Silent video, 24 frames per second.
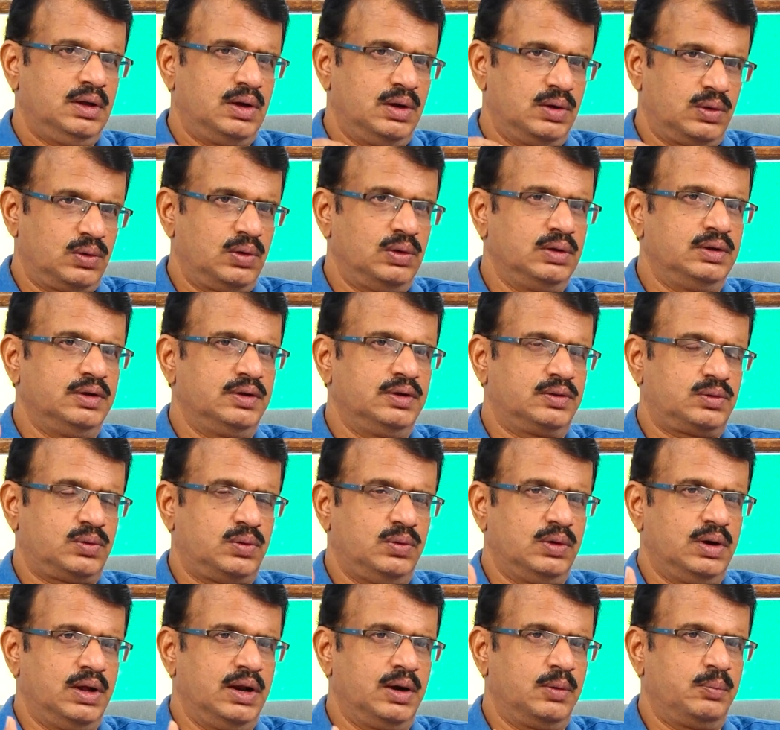కంట్రోల్
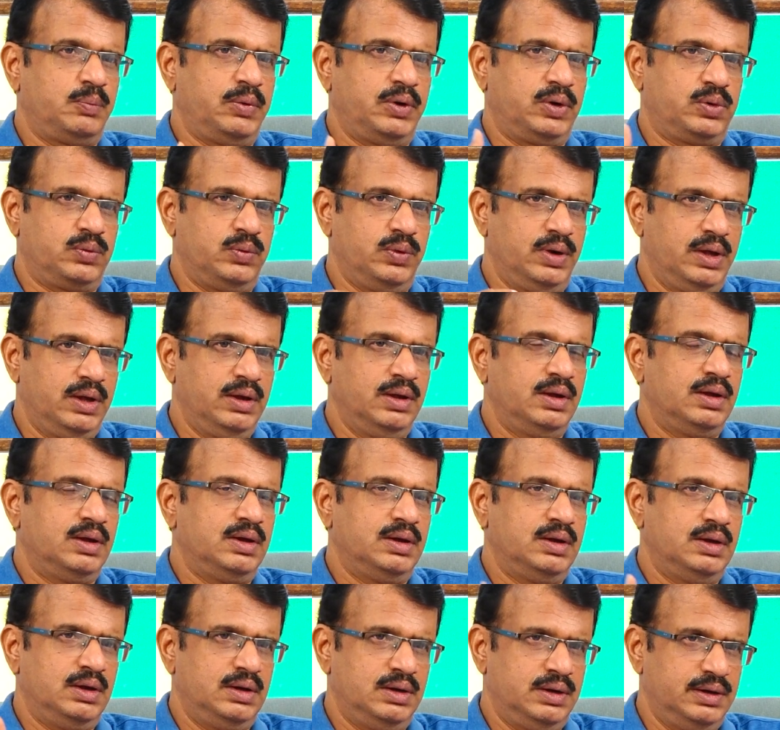చేసుకోవడానికి పెట్టుకునే
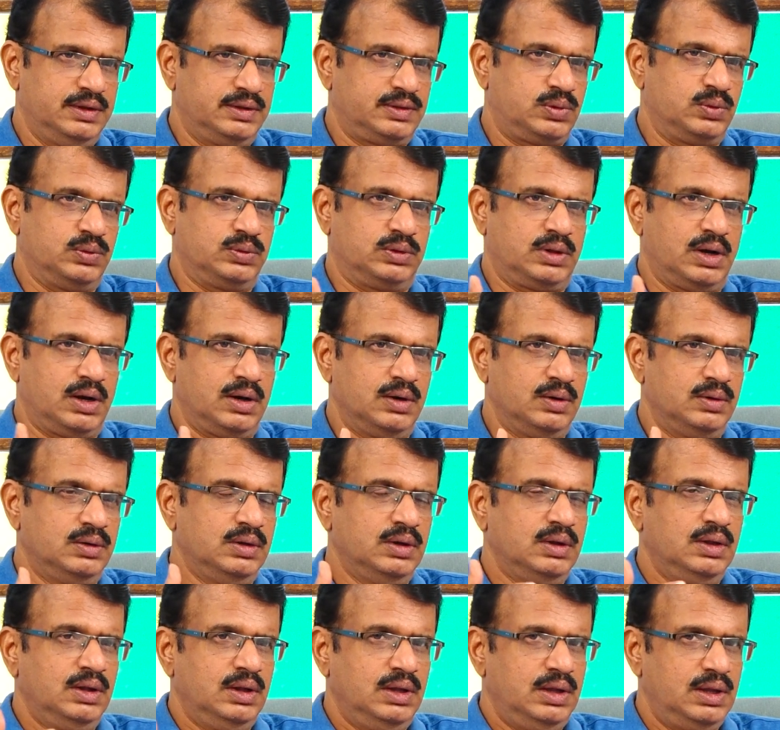నీతి సూత్రాలు
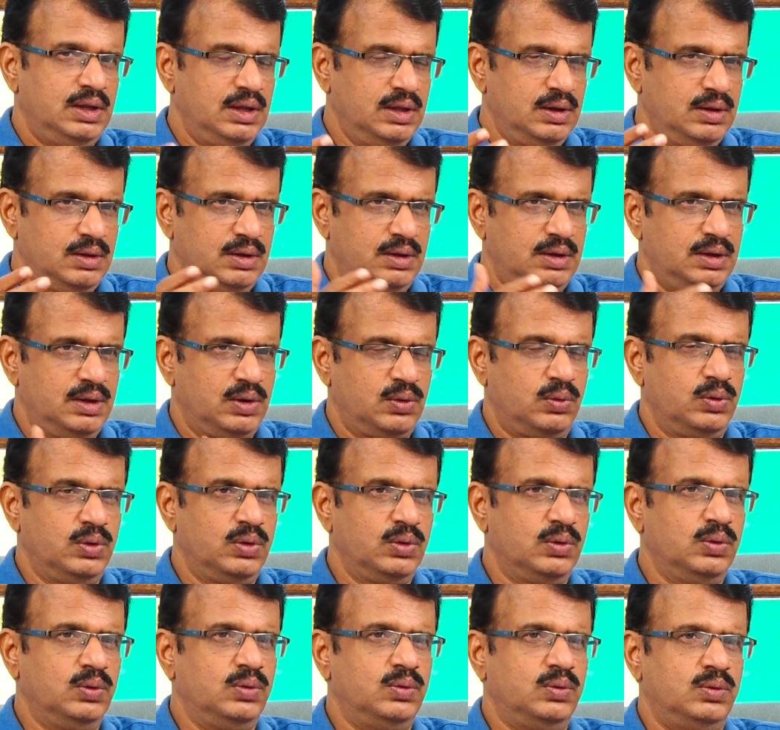ఈ ఈ
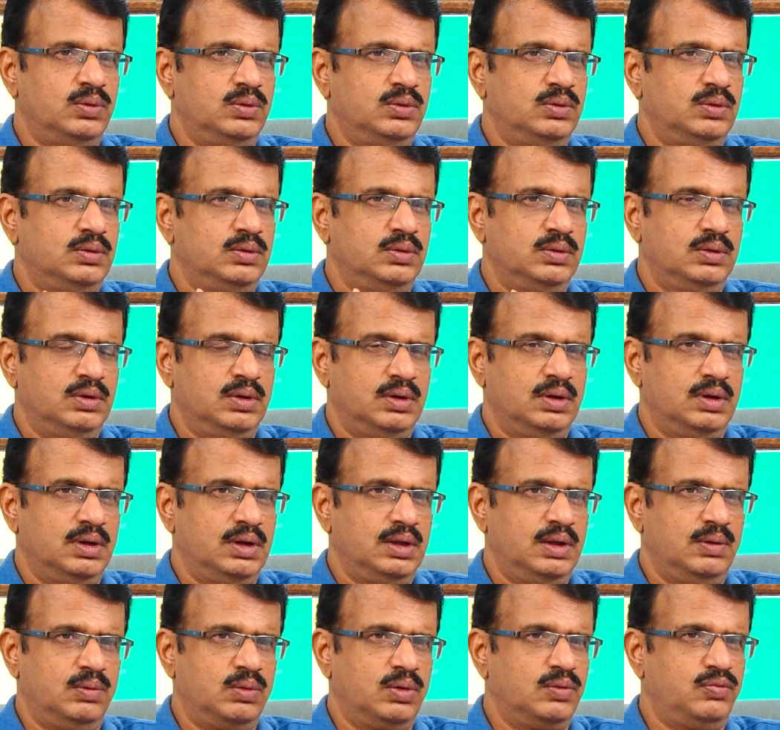రెండు
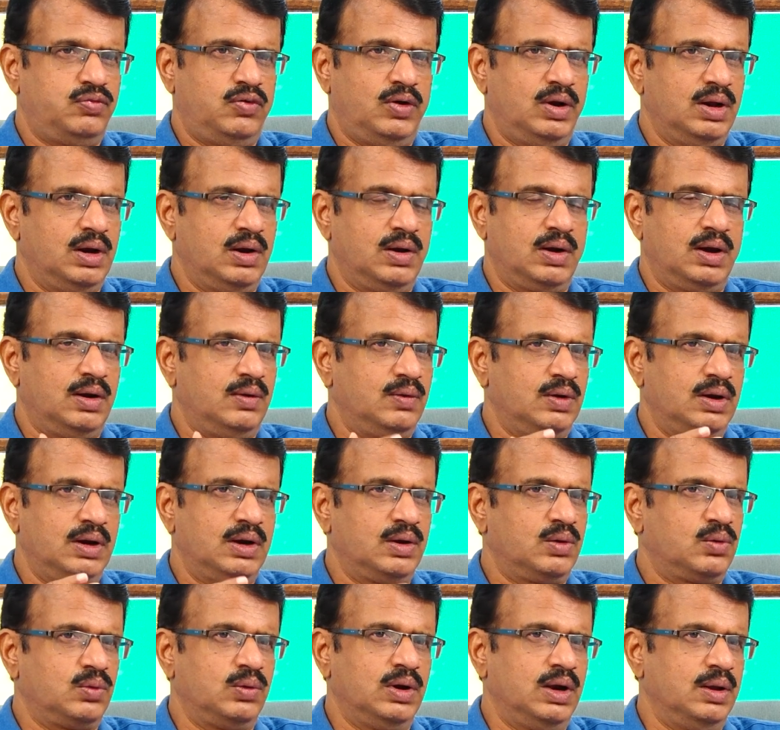ఎవడు ఫాలో
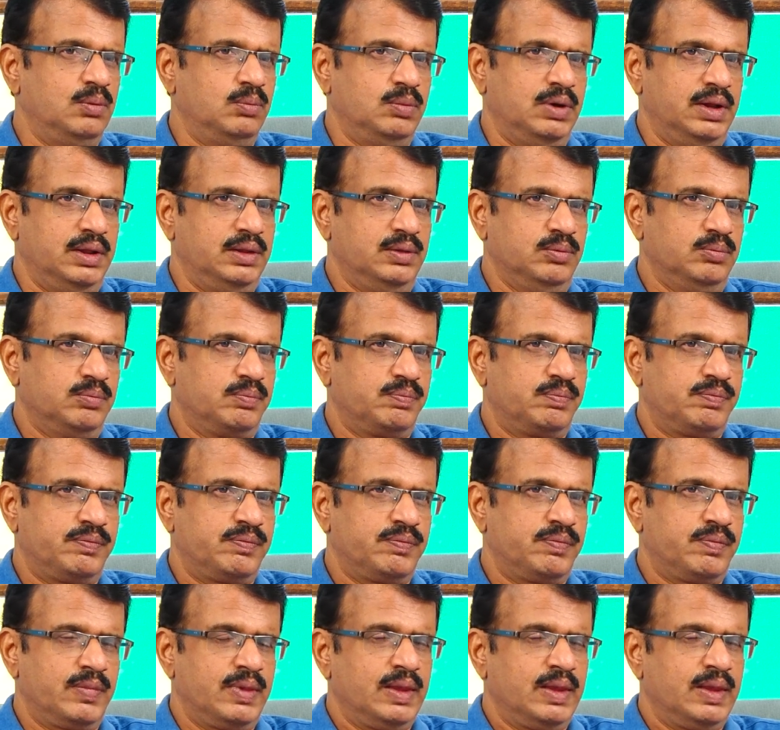కావాలని రూల్ ఏం లేదు hmm.